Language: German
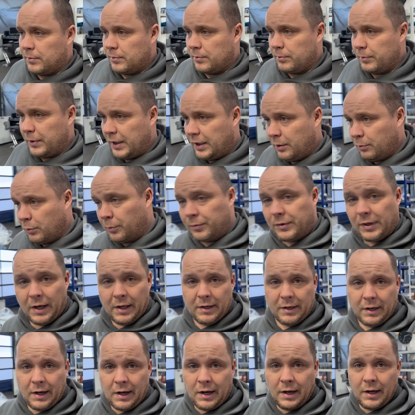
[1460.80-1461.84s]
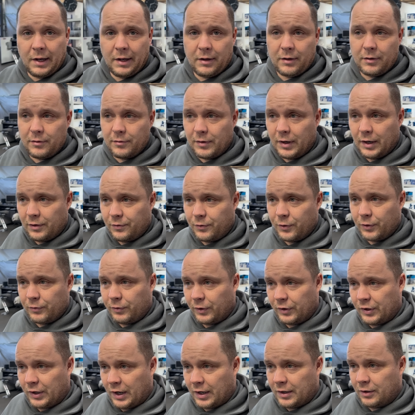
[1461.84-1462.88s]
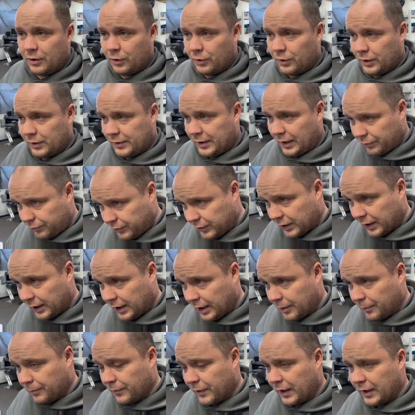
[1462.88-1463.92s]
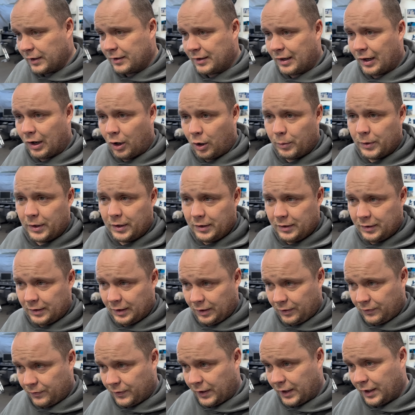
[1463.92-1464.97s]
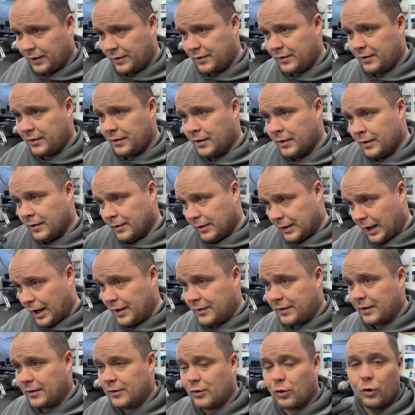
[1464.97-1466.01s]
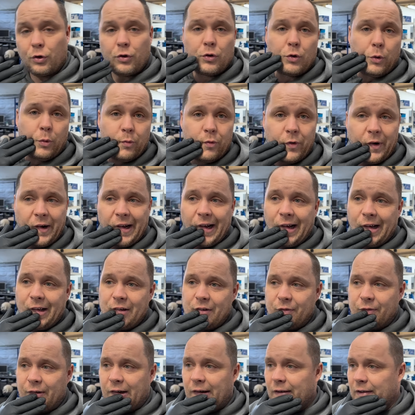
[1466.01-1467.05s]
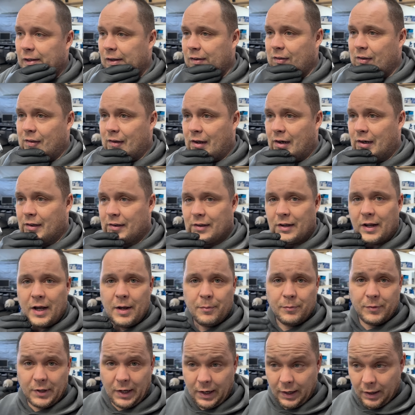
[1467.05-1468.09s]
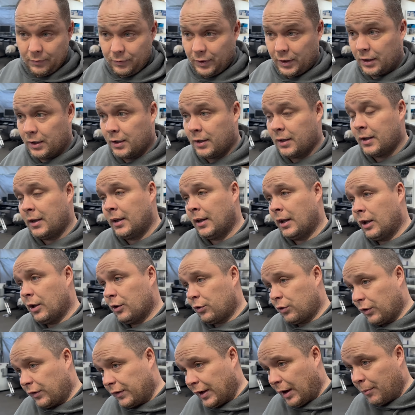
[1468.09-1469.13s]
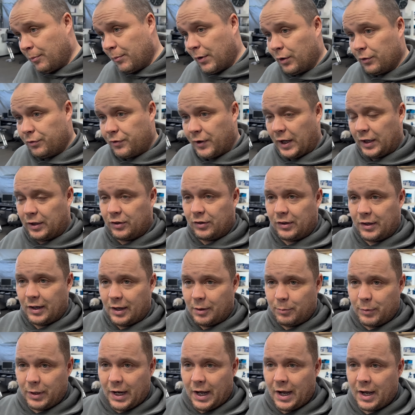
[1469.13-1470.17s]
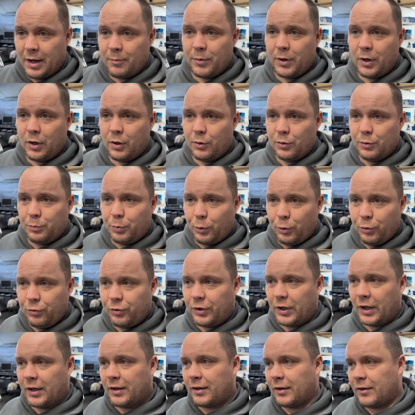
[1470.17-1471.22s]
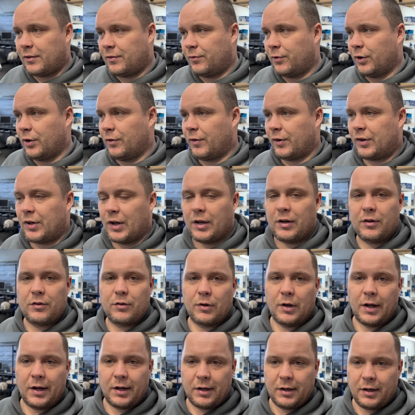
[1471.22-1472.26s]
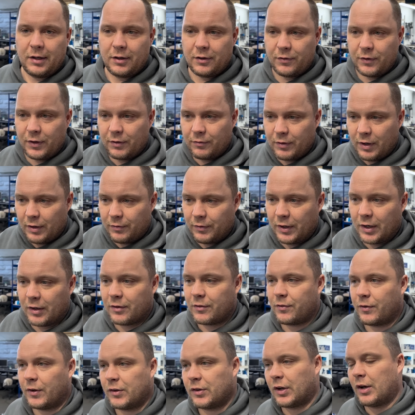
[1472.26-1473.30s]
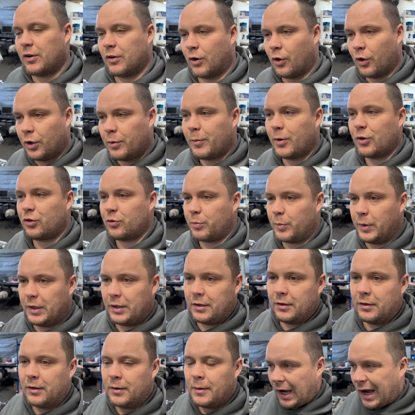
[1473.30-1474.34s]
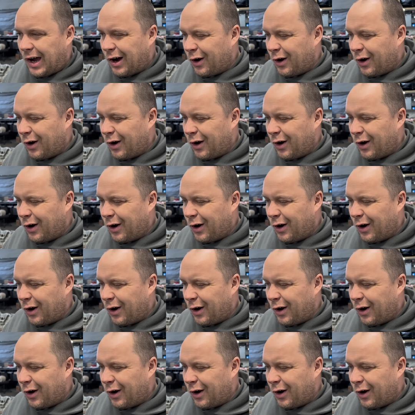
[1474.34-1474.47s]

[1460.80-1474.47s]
Minimum Teil 3, weil es wird wahrscheinlich auch noch einen Teil 4 geben, weil ich glaube nicht, dass wir jetzt da es jetzt doch so umfangreich war, das jetzt alles in einem Teil wieder zusammenbauen, fertigstellen mit Einbau und Prüfstand, das würde wahrscheinlich zu lange gehen, deswegen werden wir das wahrscheinlich auch nochmal splitten.